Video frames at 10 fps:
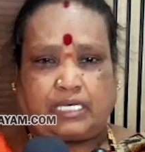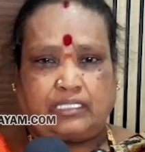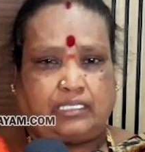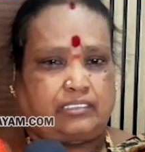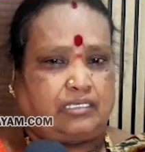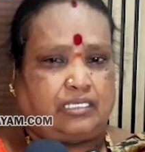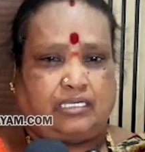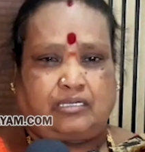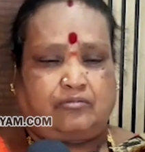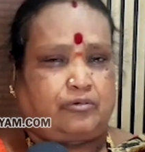బాధ అయితే
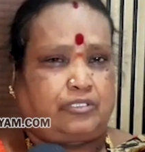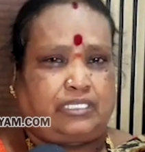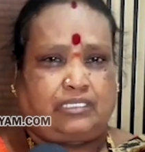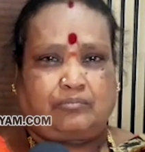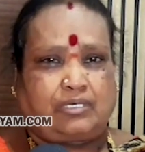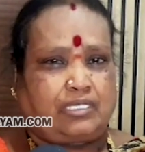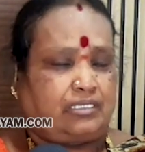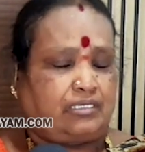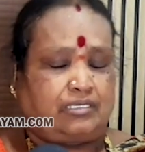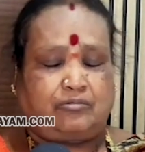ఎక్కడ పోదండి
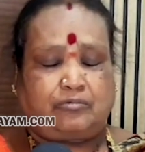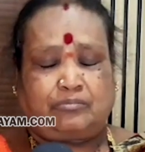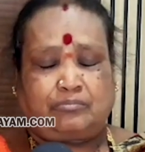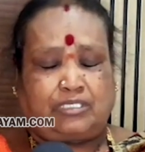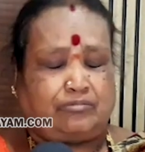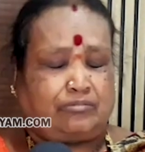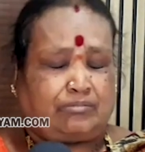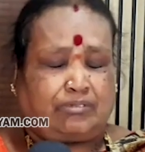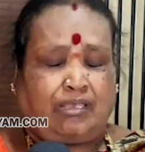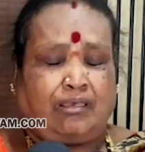బాధ ఎక్కడ పోదు
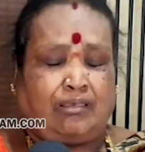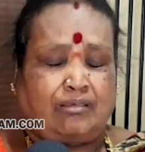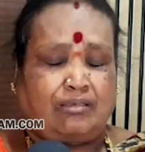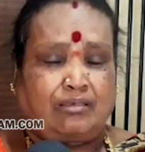మాకు